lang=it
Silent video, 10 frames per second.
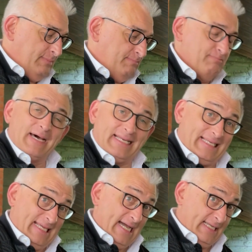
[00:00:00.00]

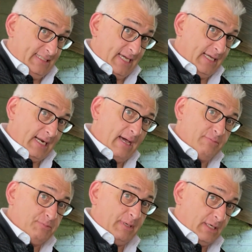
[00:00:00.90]
marchiati ai
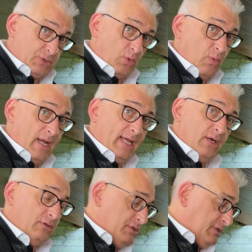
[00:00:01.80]
Rams perché sono quelli che
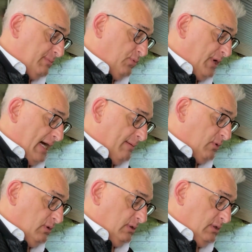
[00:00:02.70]
noi
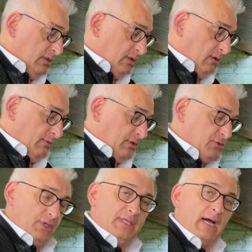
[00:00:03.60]
distribuiamo, quindi
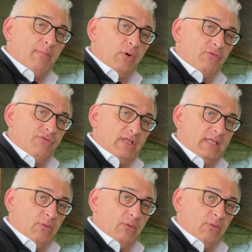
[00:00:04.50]
sono i Diabolo Field a